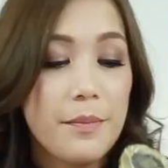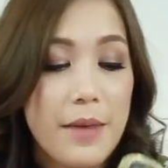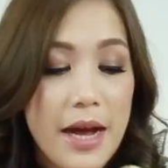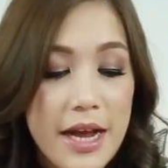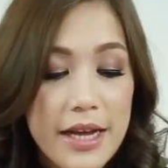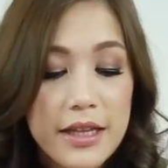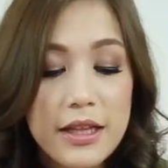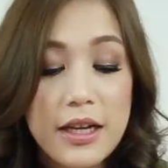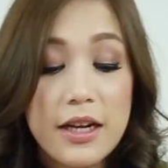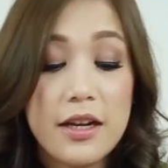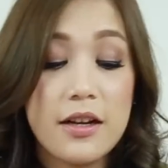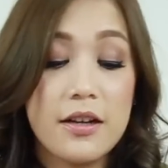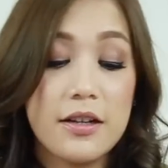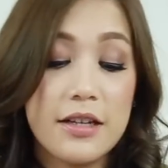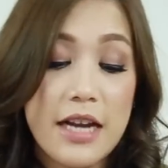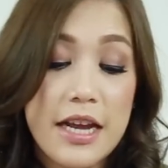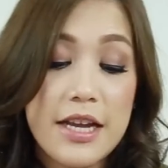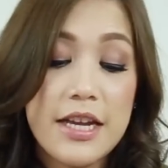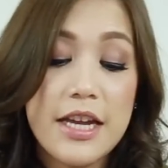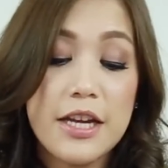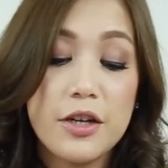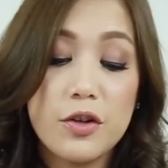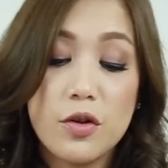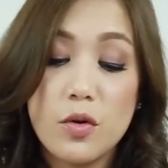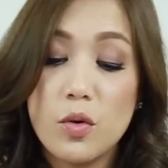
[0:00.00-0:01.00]
ไม่แต่ได้
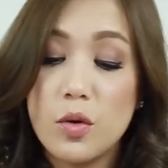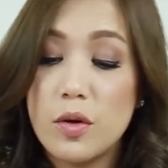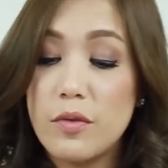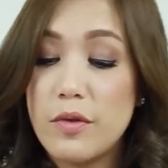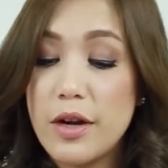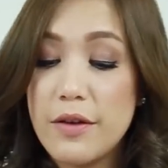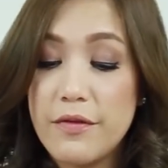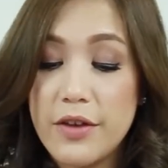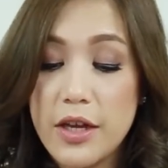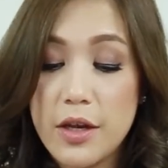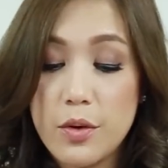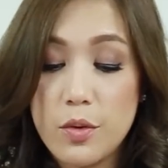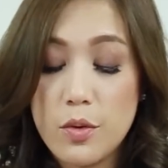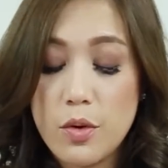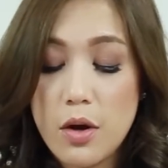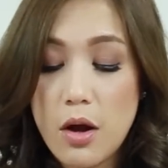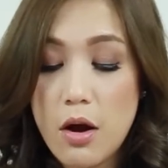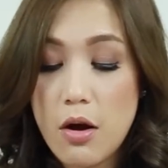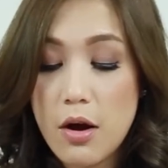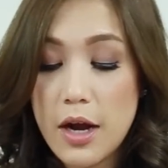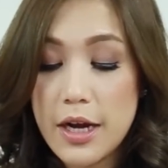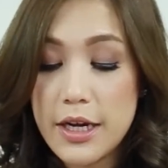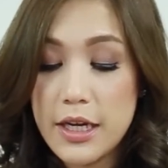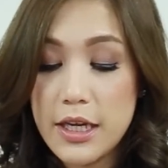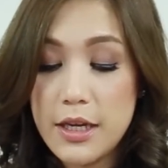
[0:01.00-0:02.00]
ยิน good review ข
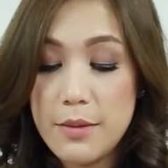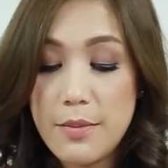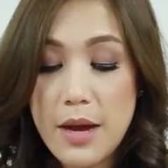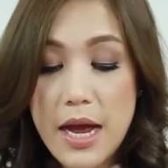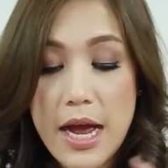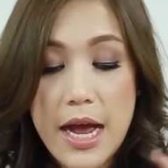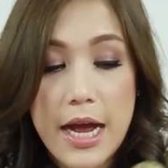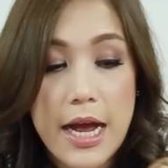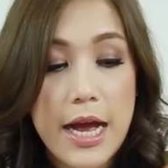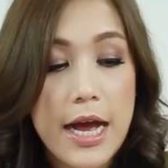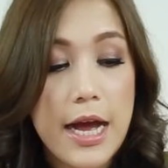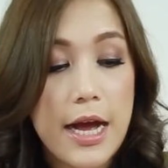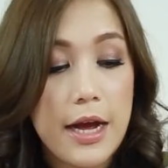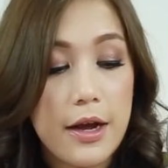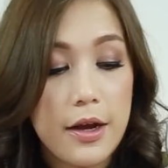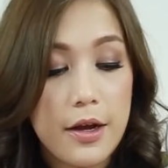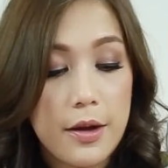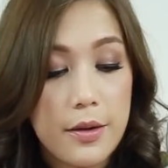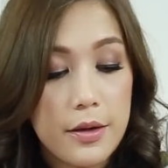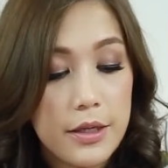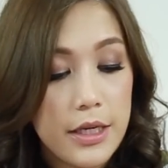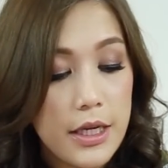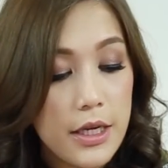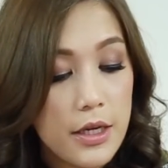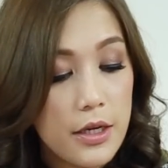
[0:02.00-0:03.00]
องอันนี้มาค่ะ
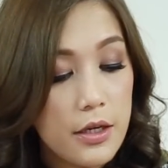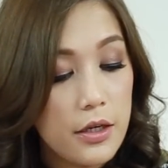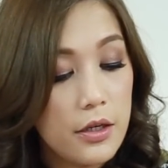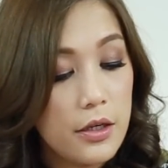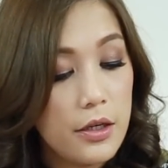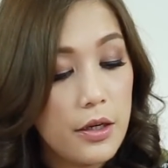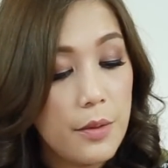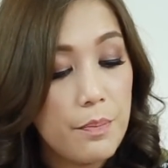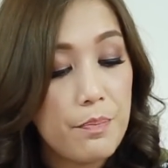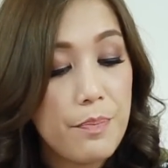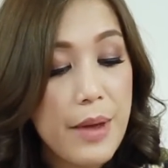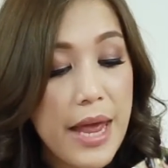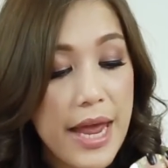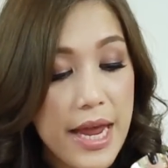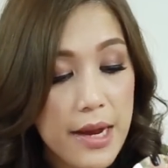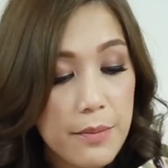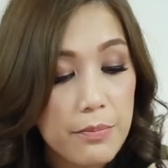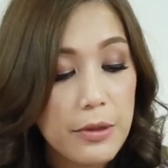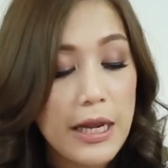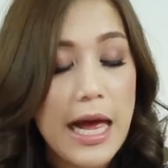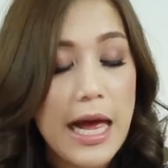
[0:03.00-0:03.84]
นี่คือ Bake